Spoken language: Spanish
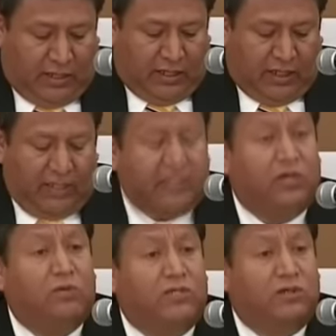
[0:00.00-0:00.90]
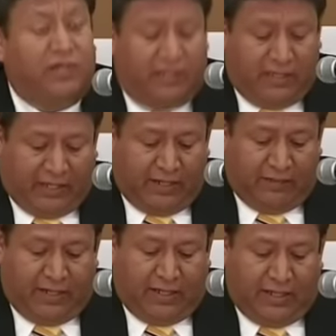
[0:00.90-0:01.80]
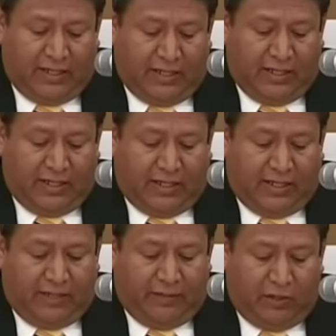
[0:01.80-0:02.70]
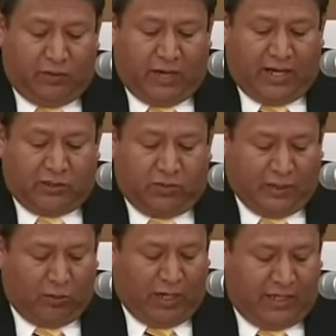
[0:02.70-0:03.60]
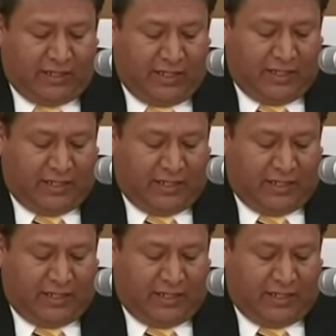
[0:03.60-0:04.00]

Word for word: En esta comisión legislativa, debido a su naturaleza,